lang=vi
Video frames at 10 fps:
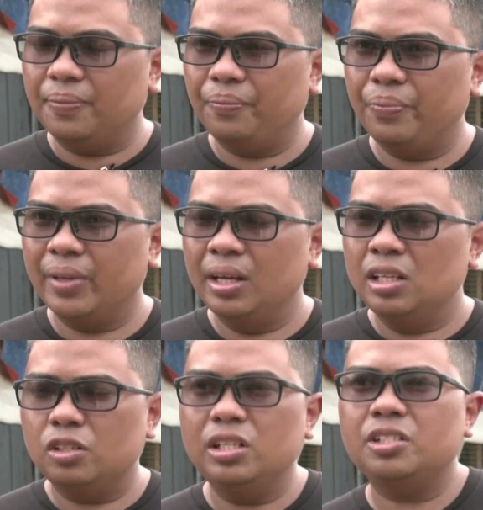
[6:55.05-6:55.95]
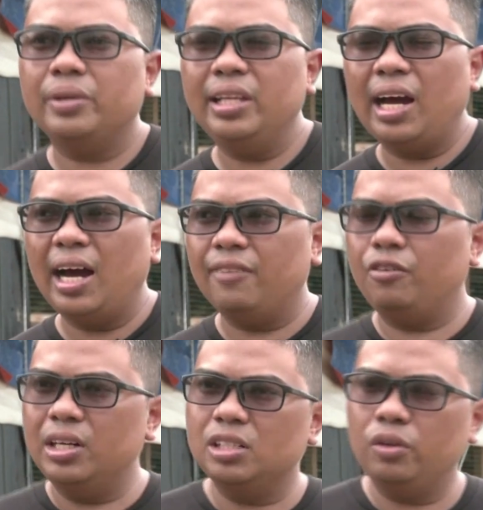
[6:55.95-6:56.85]
Trên đảo quốc này, những
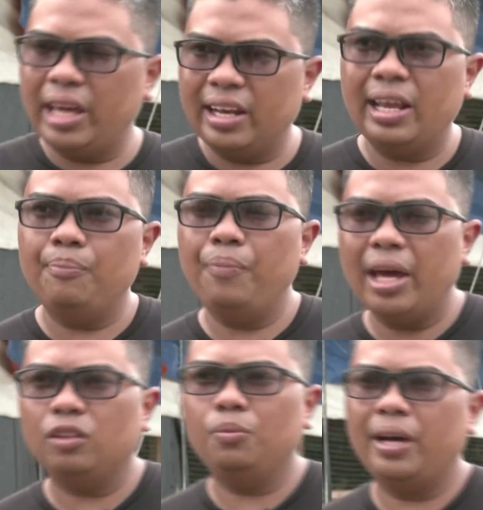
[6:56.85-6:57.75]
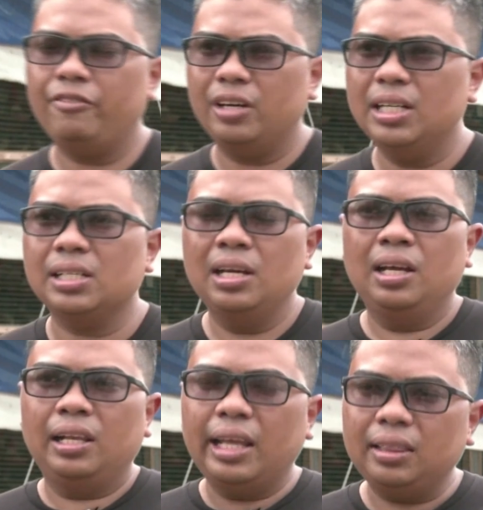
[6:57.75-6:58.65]
chủ quán cơm đang lo lắng về khả
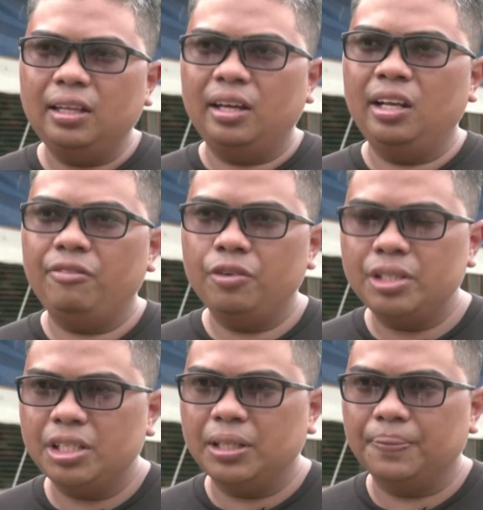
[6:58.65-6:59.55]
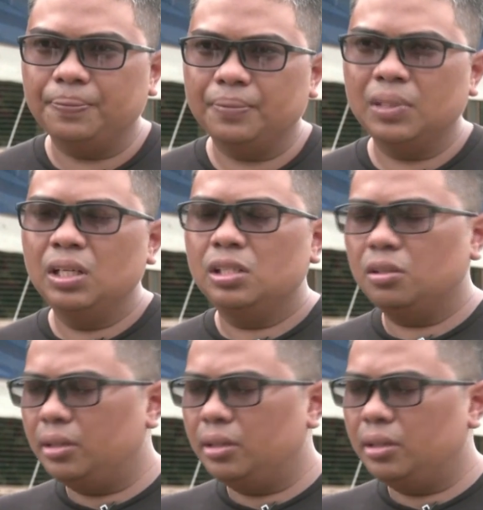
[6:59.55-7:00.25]
năng tình hình xoay chuyển nhanh chóng hay duy trì